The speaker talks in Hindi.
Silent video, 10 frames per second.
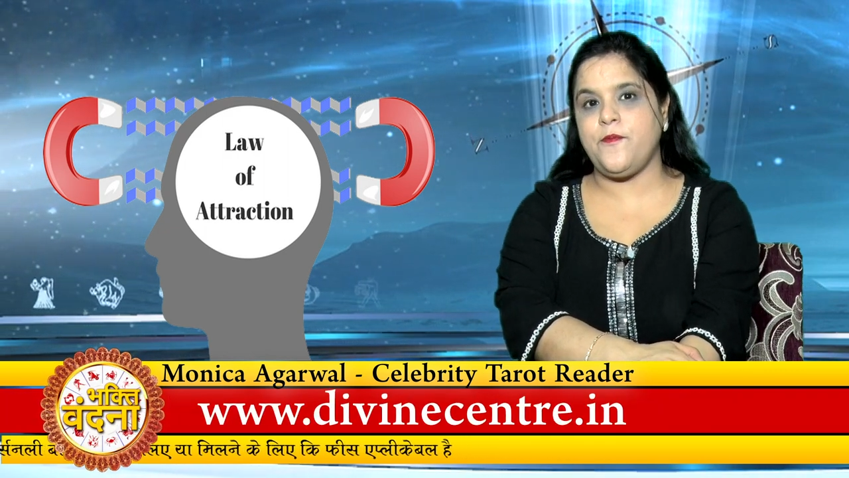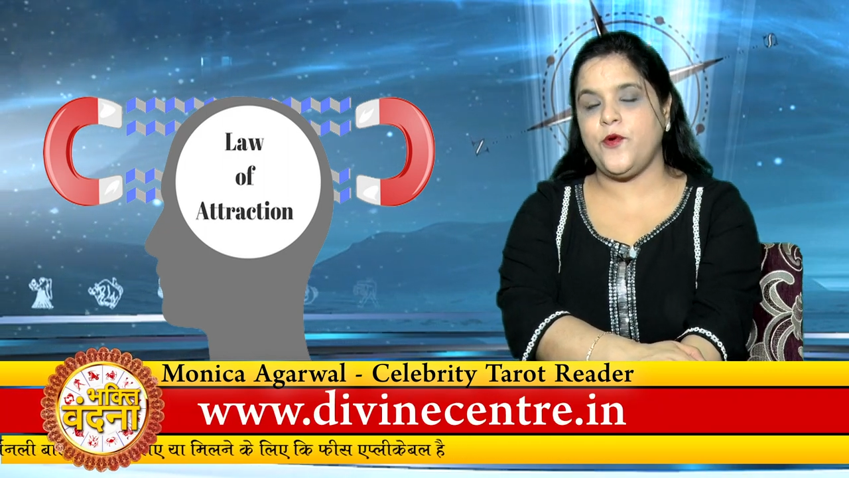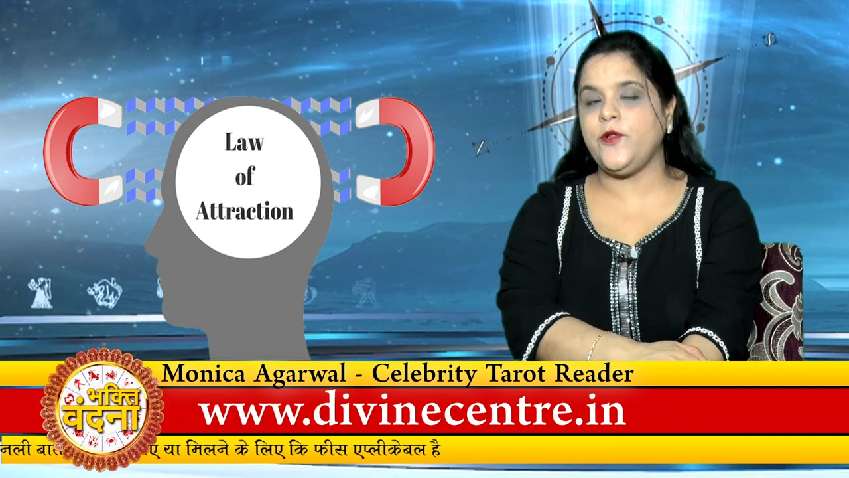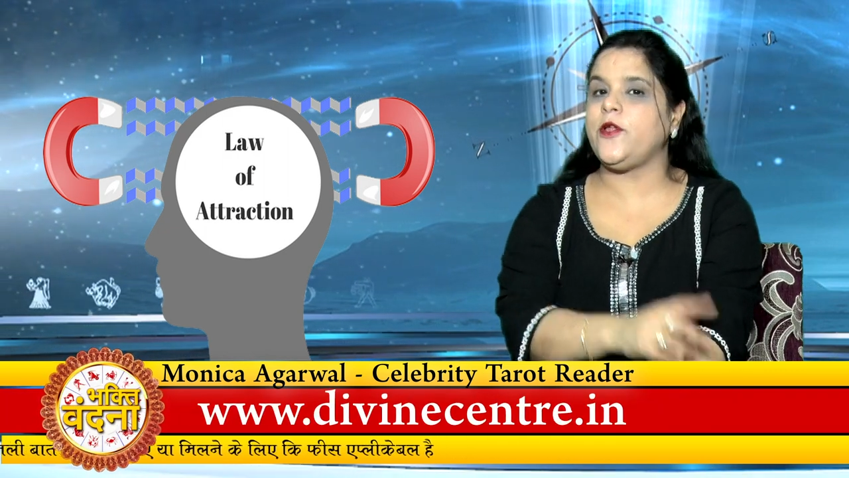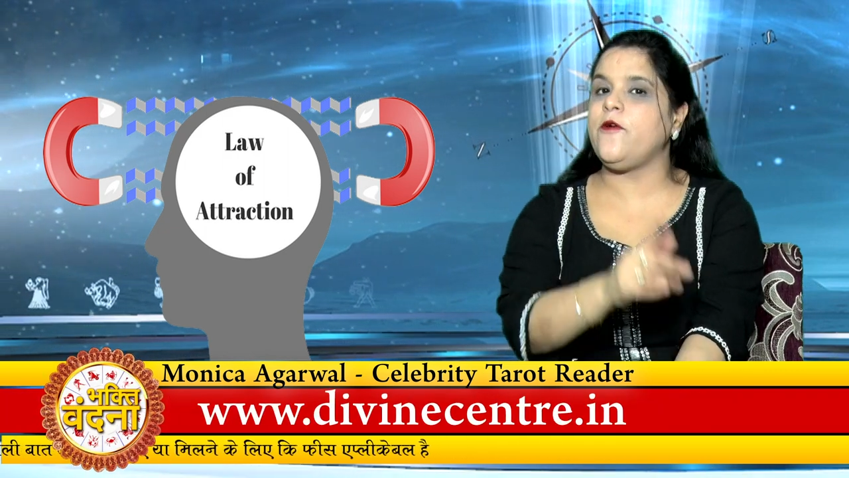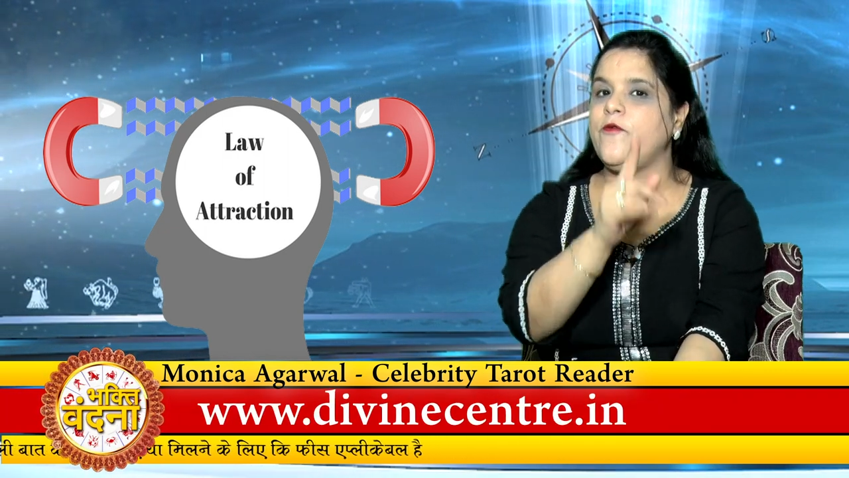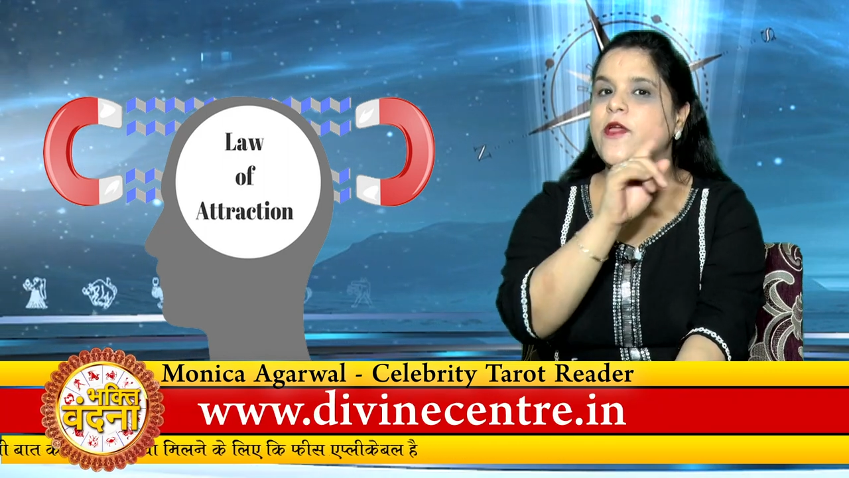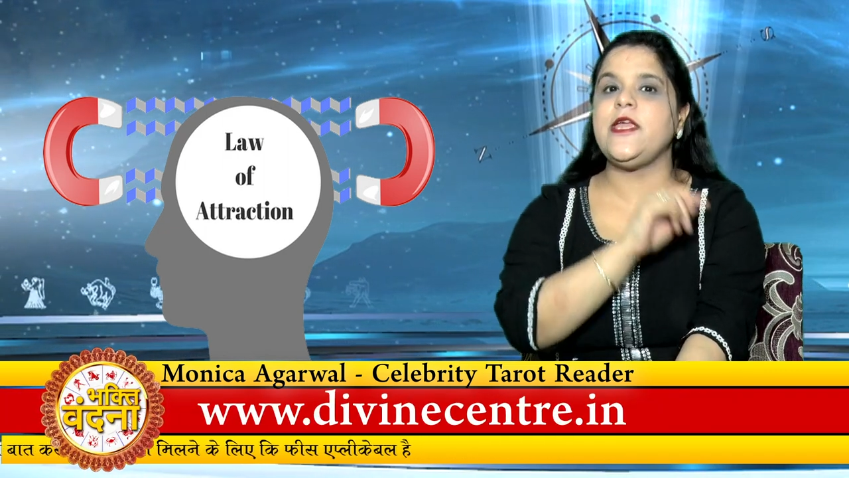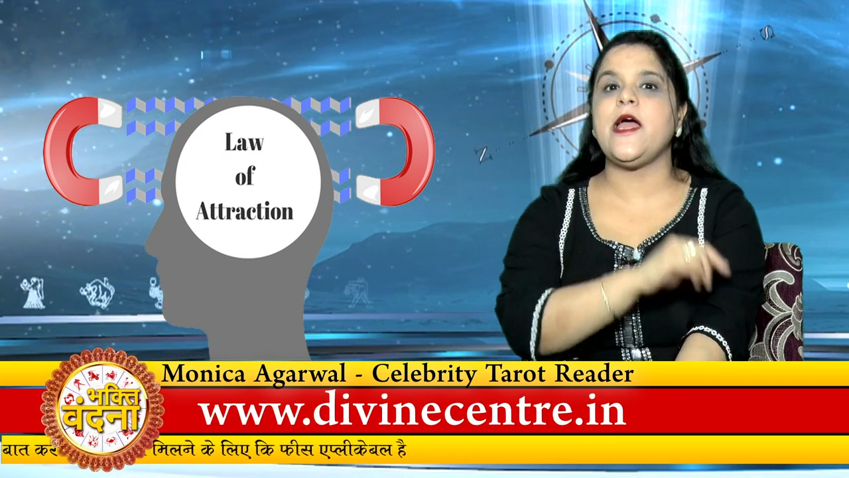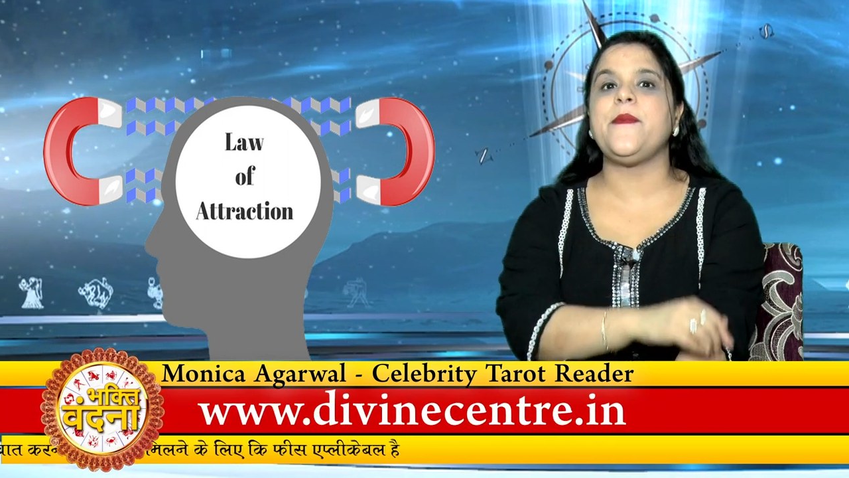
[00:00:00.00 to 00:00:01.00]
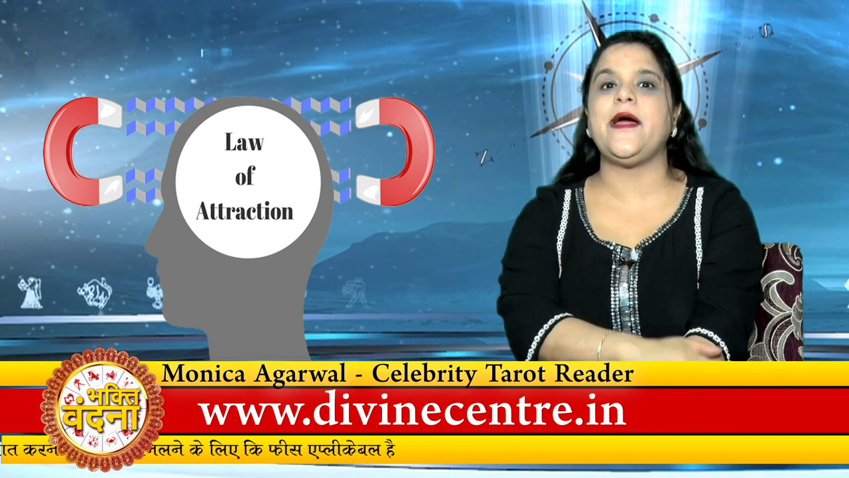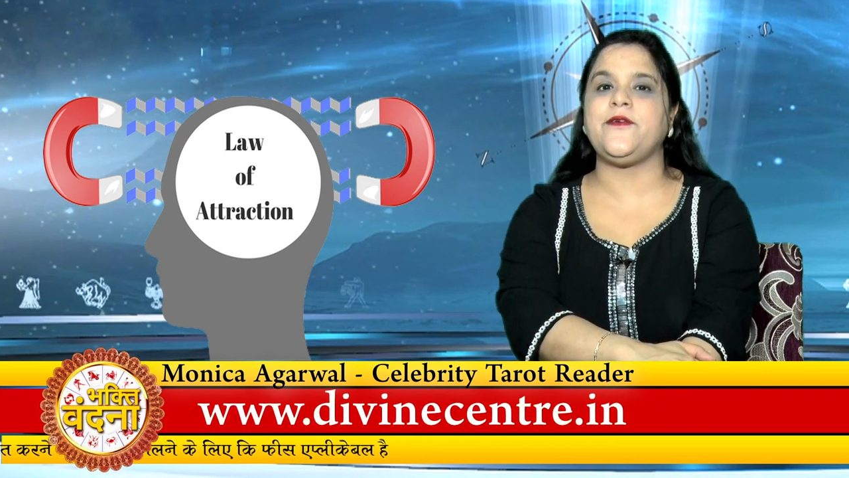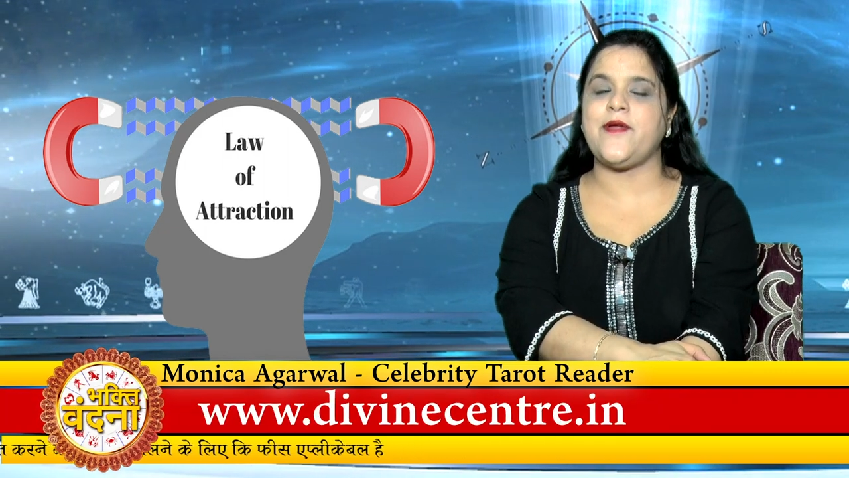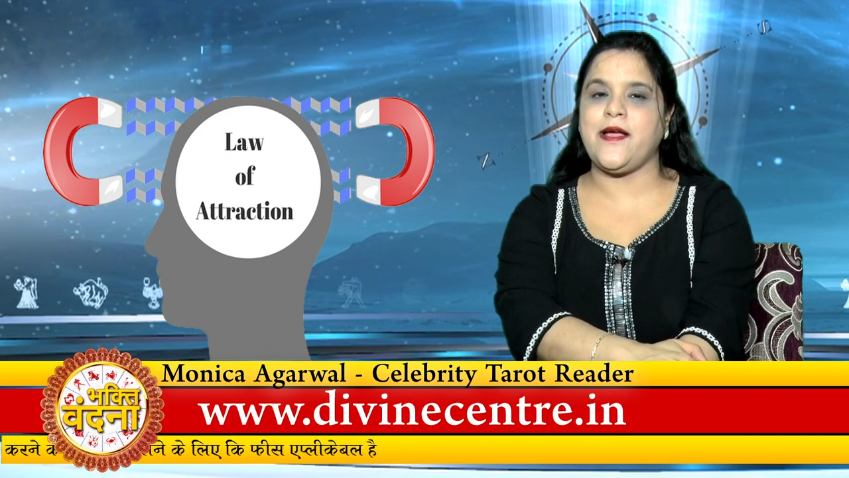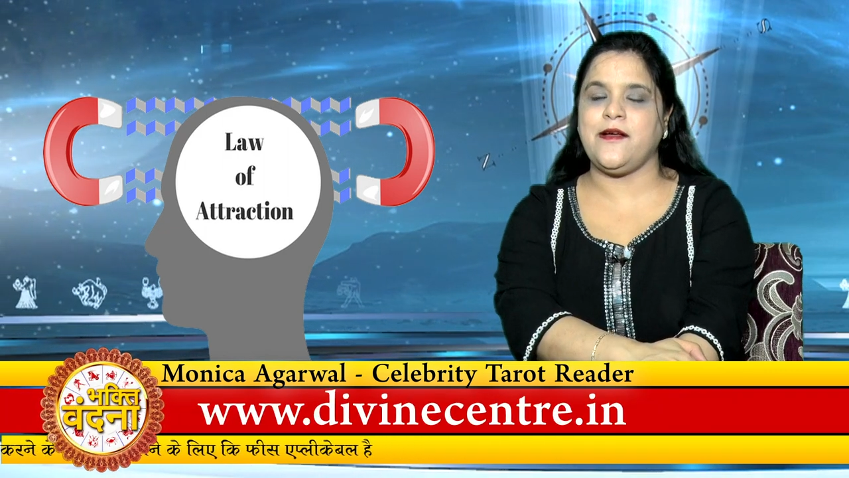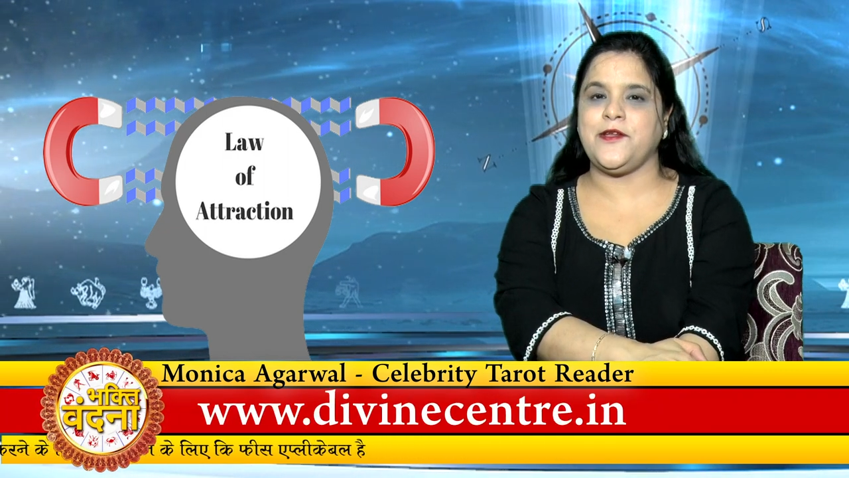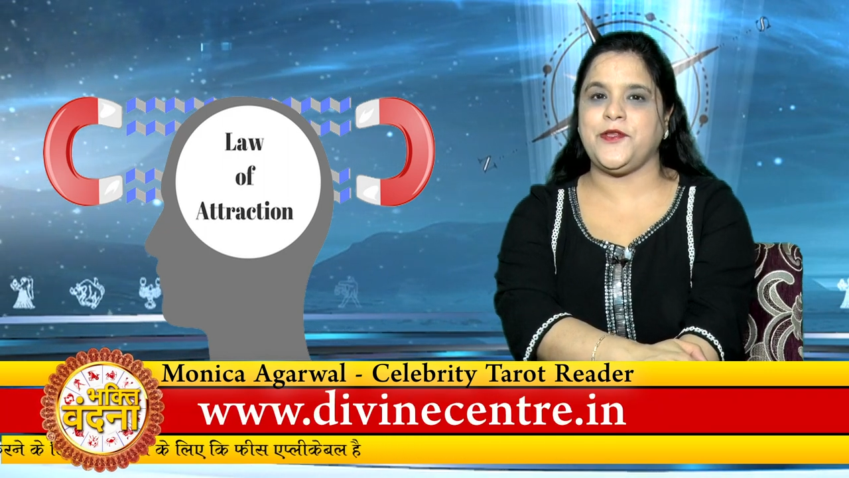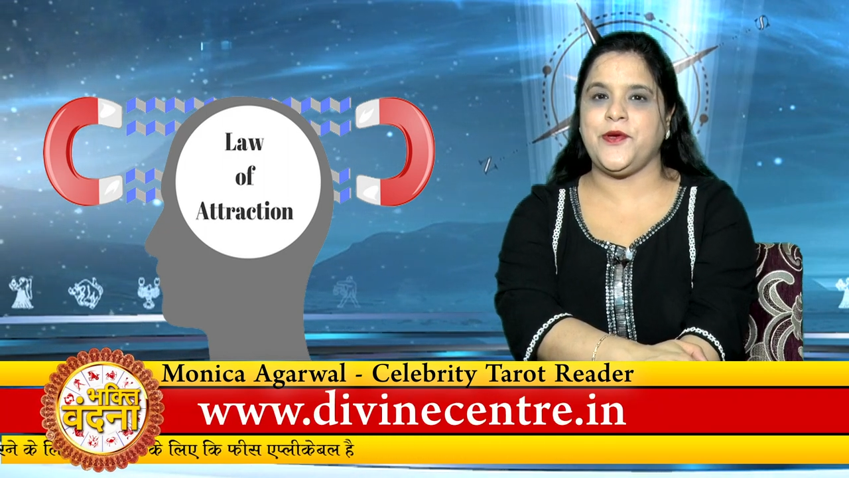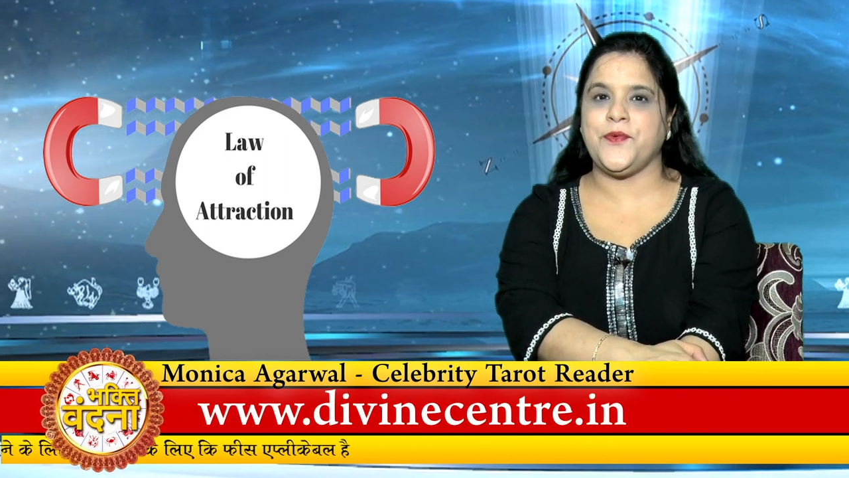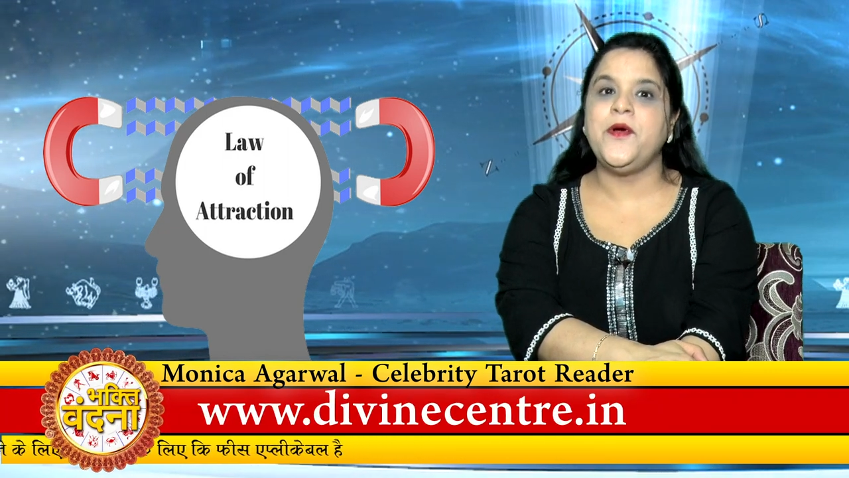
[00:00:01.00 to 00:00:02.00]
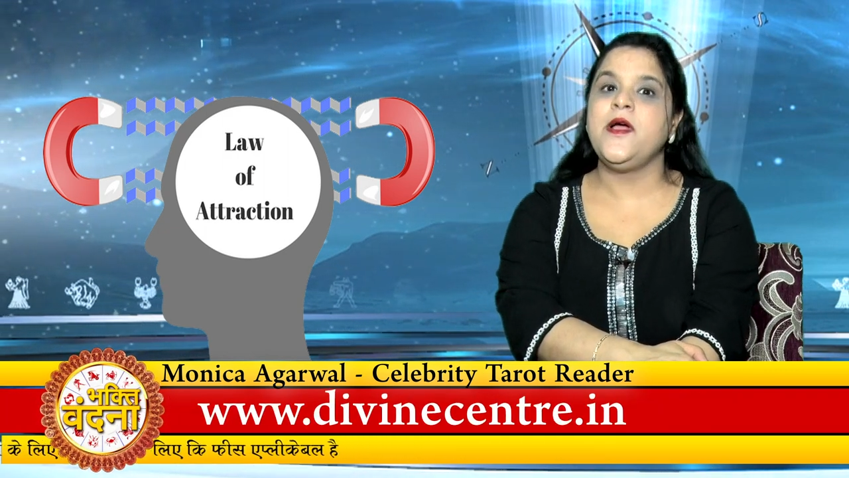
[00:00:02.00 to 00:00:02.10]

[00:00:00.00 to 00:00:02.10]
आप बोलते हो वही आप अट्रैक्ट करते हो